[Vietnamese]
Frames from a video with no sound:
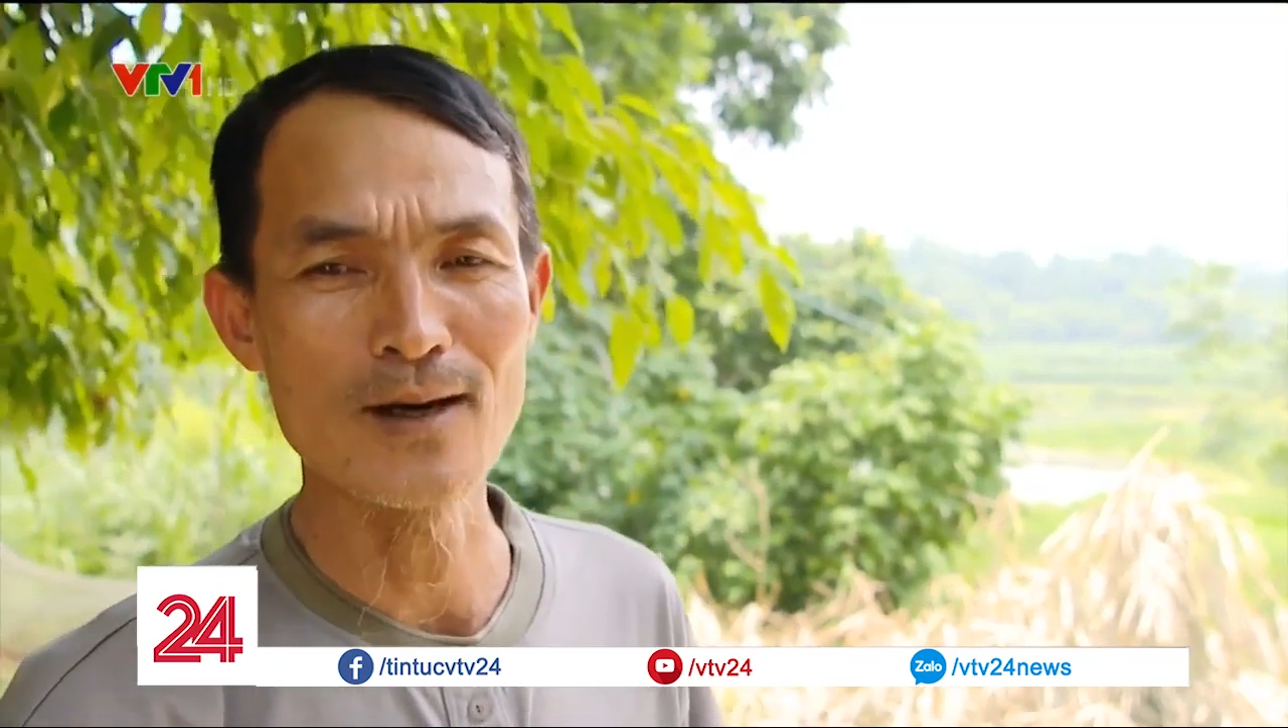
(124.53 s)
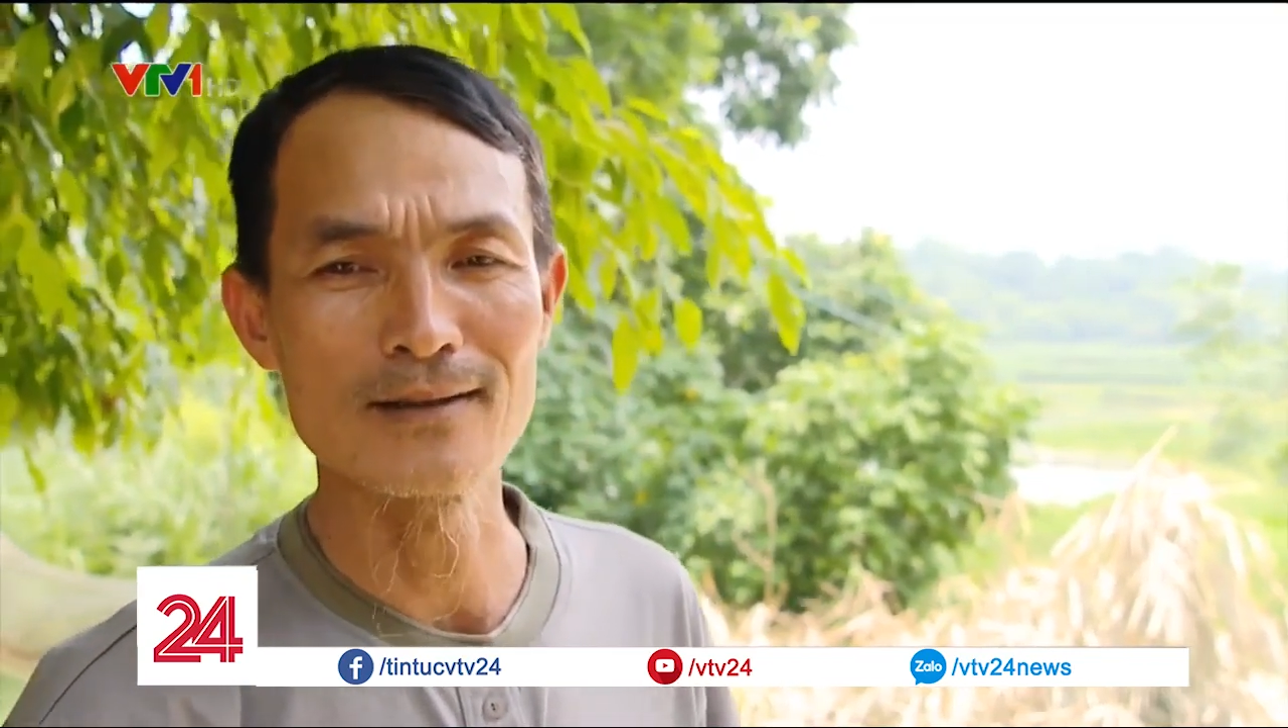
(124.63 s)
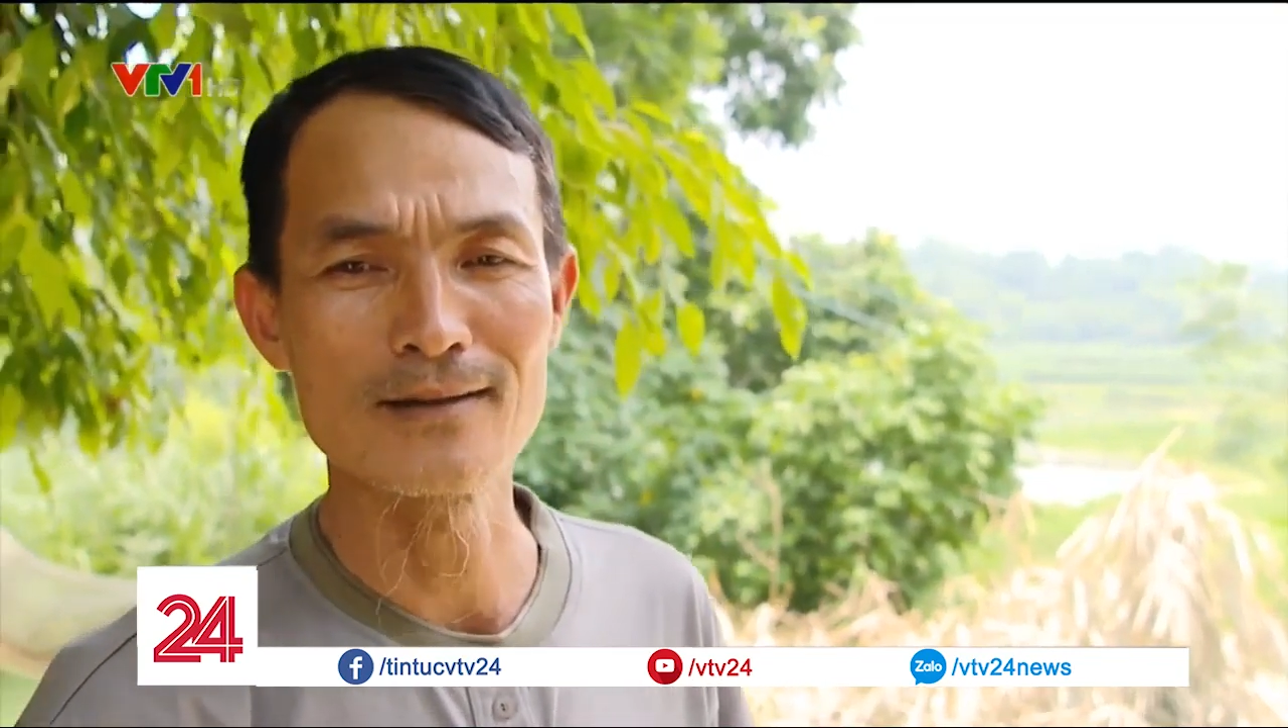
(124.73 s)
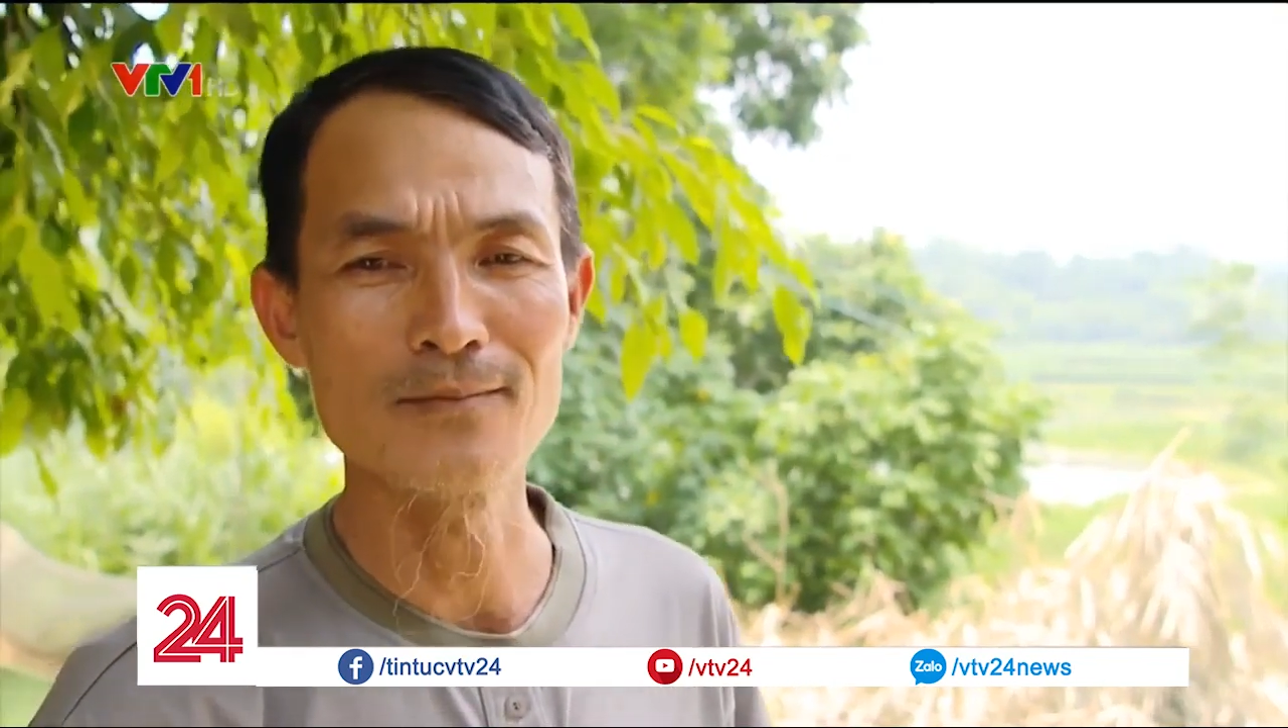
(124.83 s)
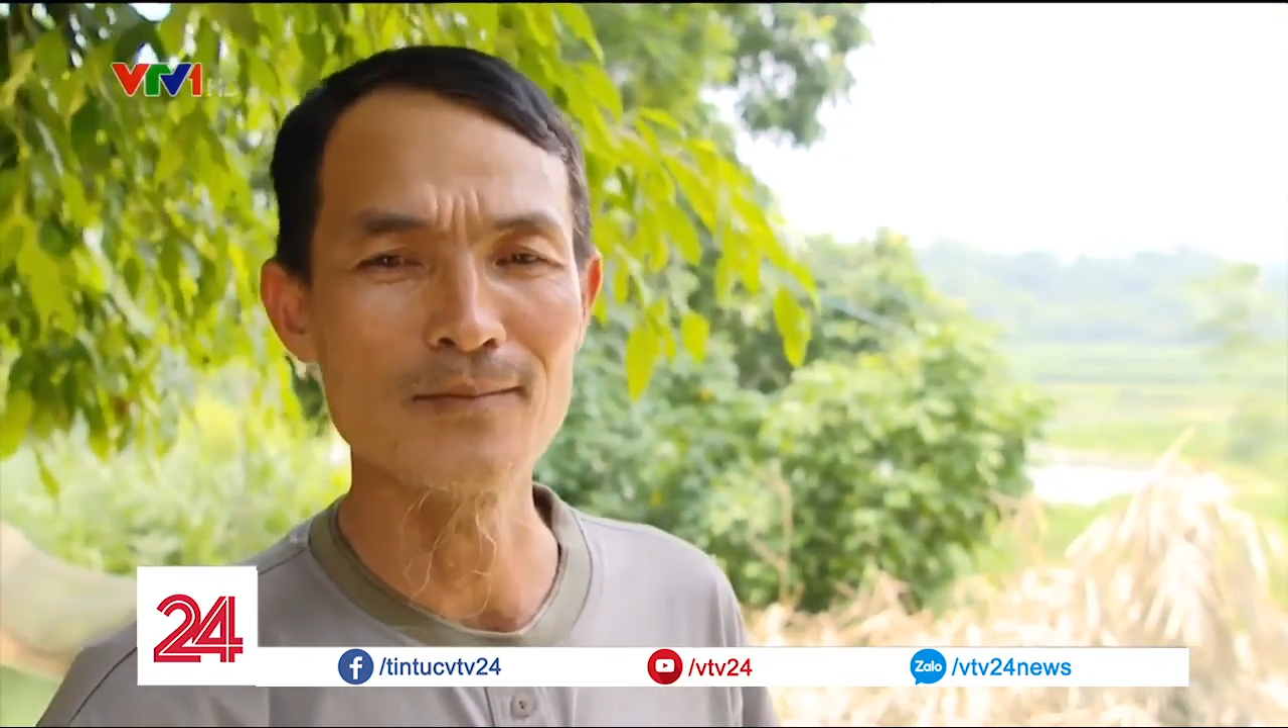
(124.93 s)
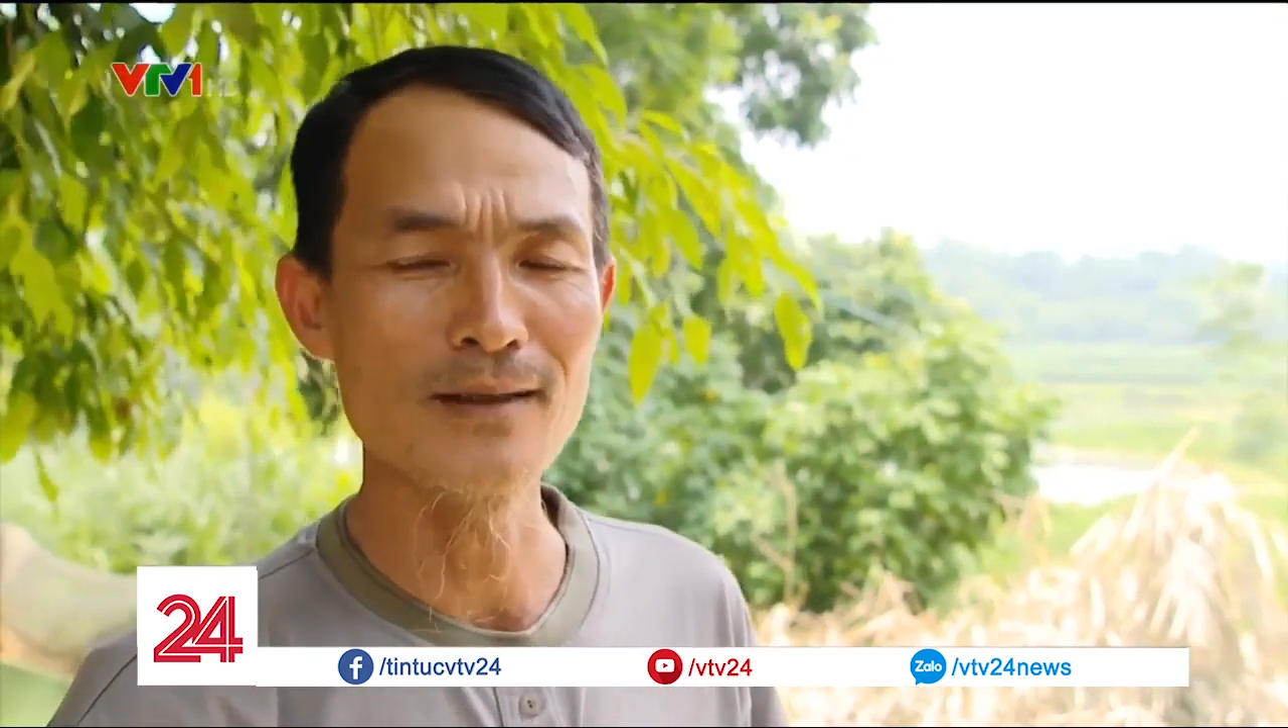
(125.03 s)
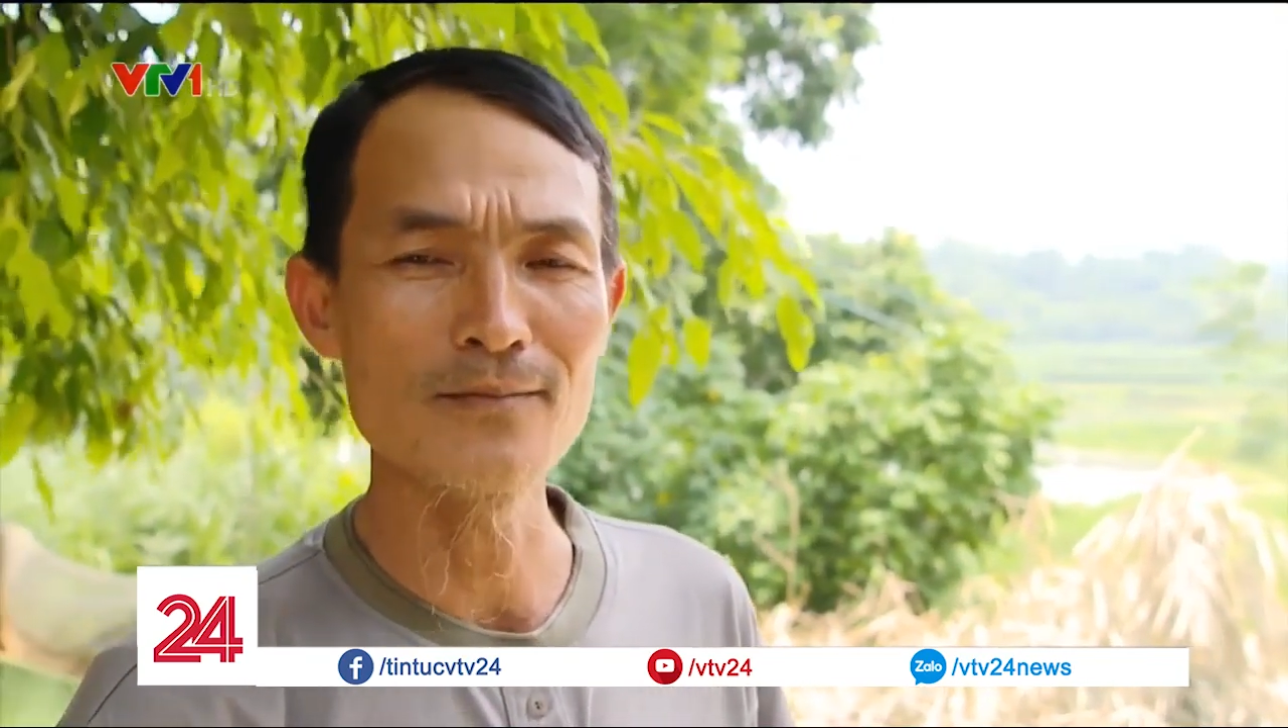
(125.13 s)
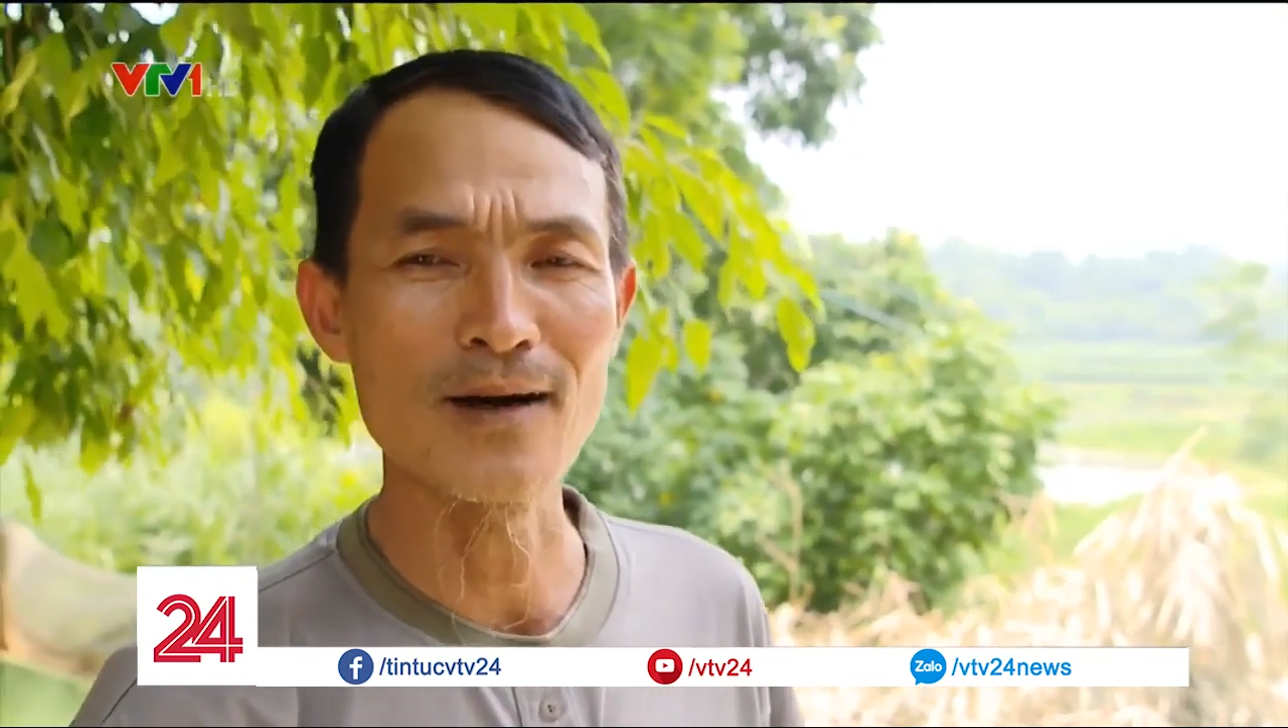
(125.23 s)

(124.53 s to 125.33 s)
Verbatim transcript: quan tâm